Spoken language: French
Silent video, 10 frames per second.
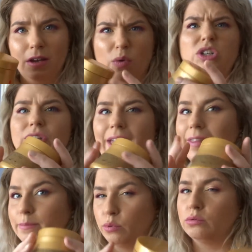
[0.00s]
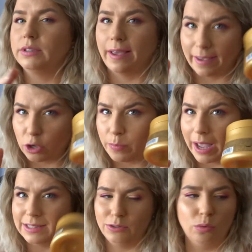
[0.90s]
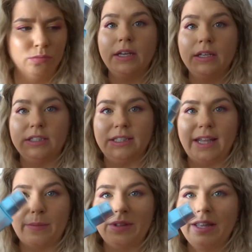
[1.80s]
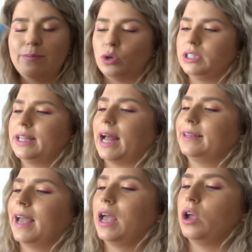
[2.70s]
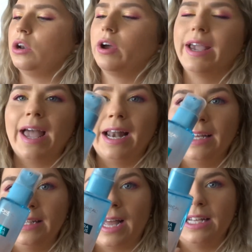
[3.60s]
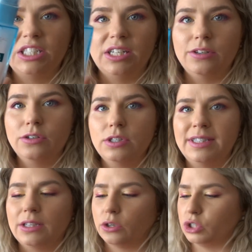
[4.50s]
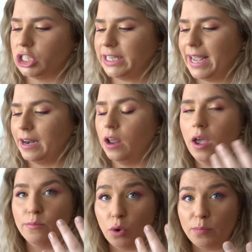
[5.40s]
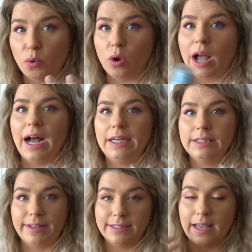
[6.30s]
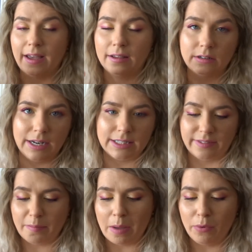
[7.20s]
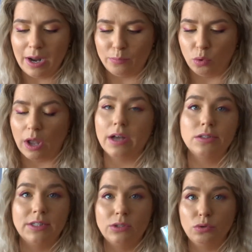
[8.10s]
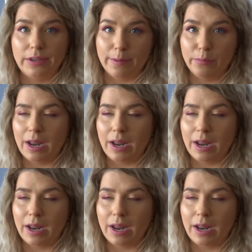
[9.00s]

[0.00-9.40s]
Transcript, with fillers: Ouais, je vais garder le pot. Tiens, récupération. J'ai terminé mon hydratant euh, L'Oréal Hydra Genius. C'est un gel pour peau grasse, que ça laisse vraiment pas la peau grasse. Tu sais, ceux qui aiment pas